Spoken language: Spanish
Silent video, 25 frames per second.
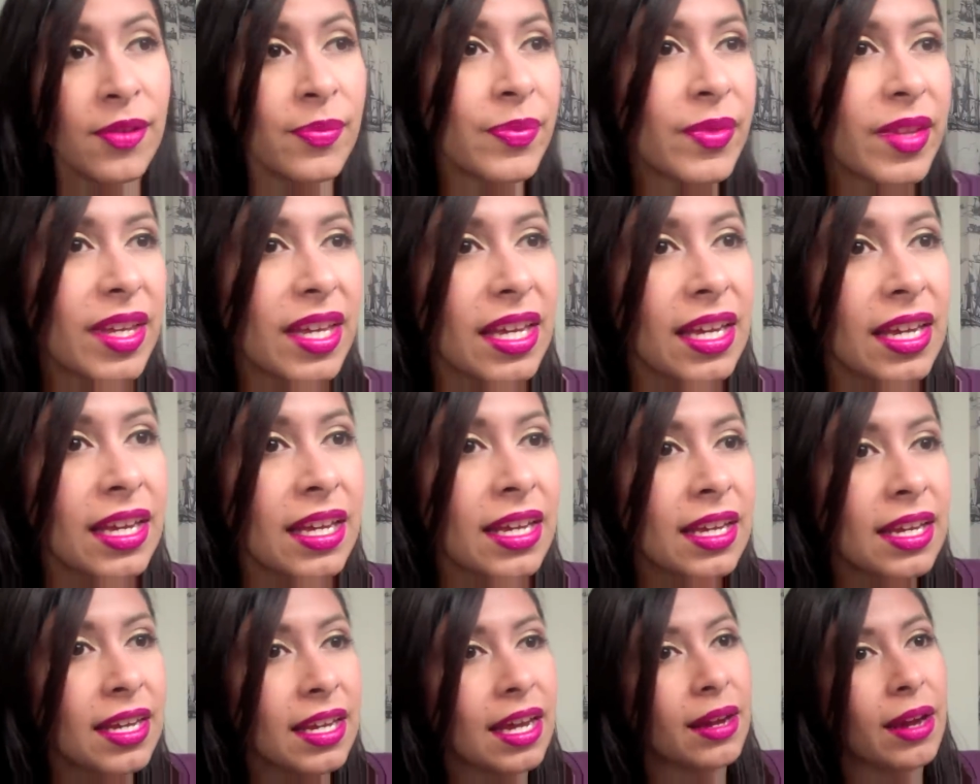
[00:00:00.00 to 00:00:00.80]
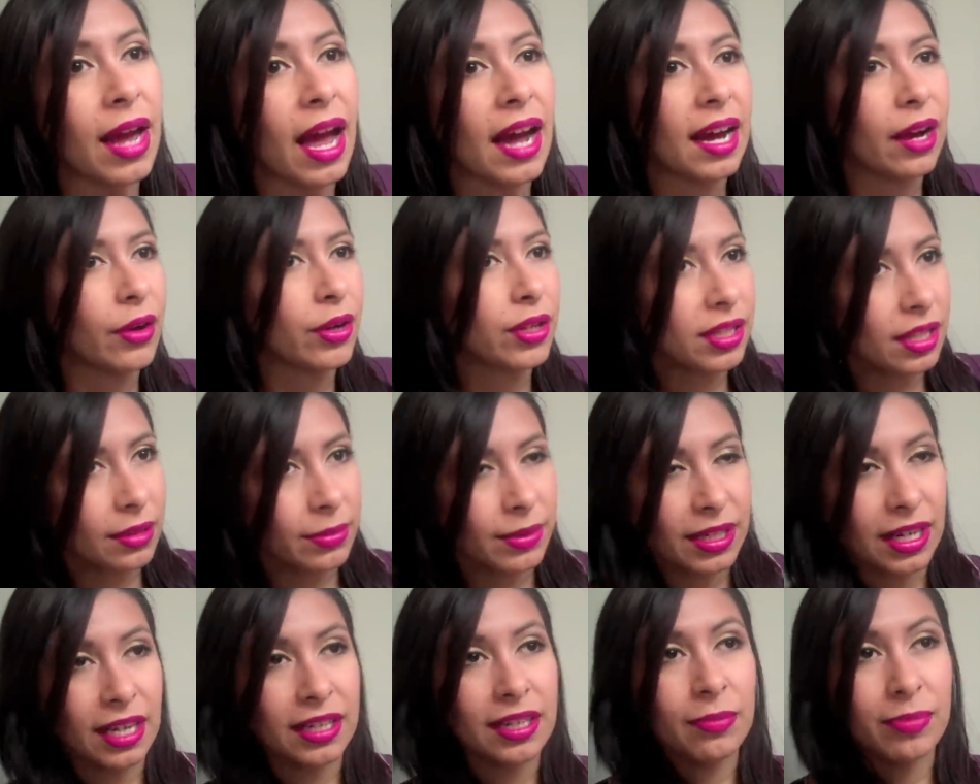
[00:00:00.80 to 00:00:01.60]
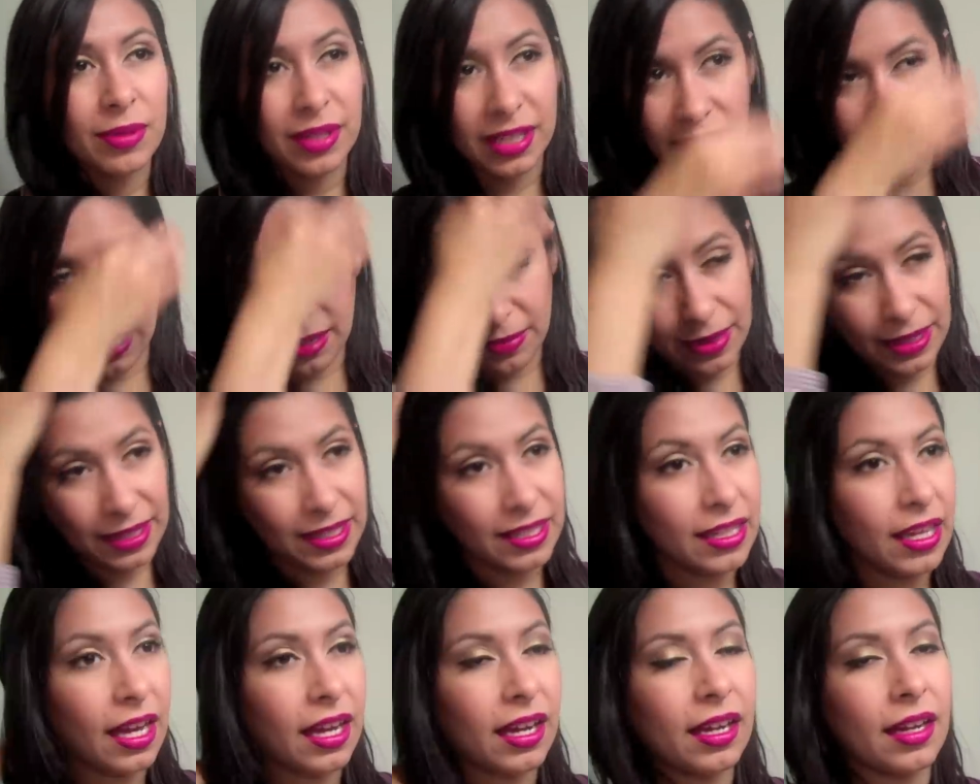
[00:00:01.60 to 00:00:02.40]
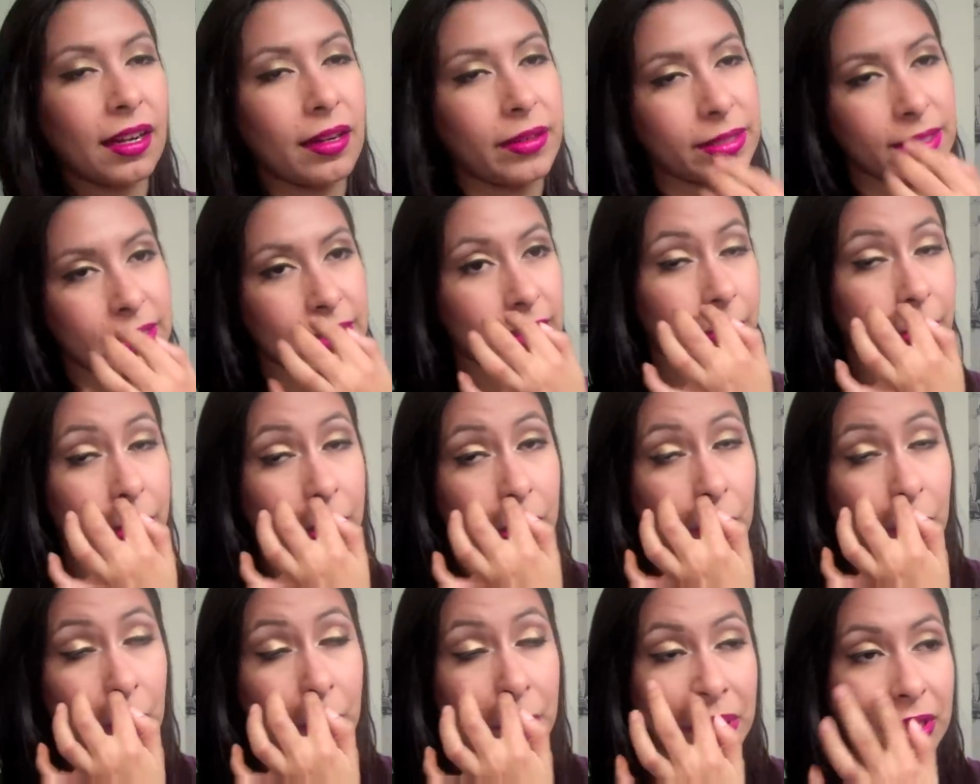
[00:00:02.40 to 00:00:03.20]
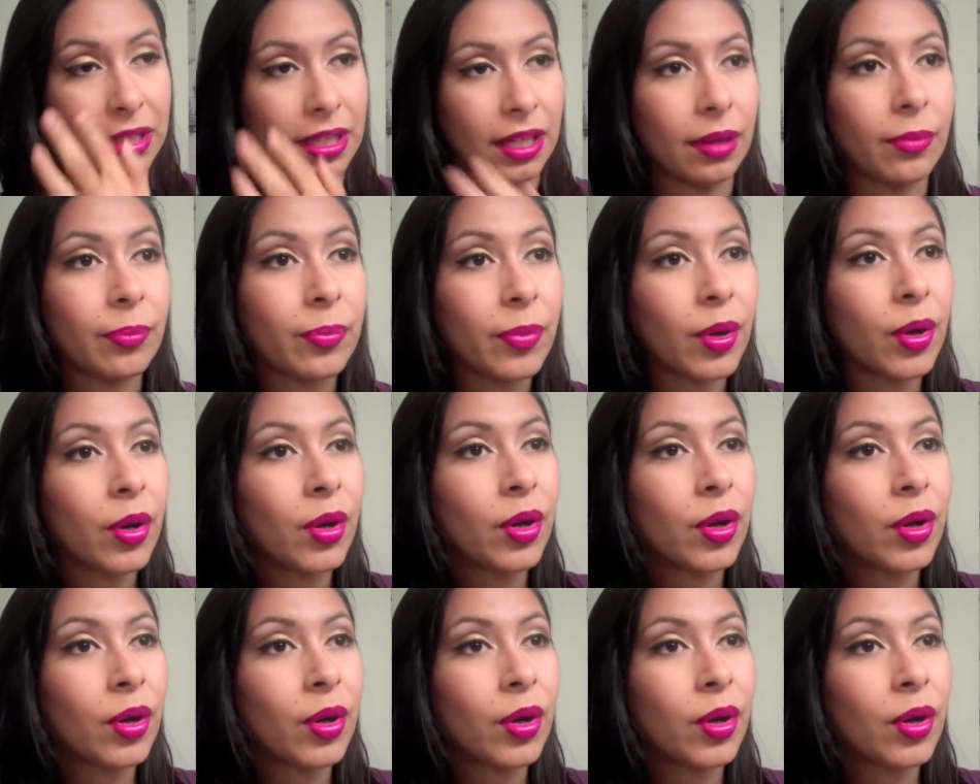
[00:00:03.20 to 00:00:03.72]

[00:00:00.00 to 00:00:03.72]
y acabo de terminar de aplicar el maquillaje, la verdad es que me tomo mi tiempo.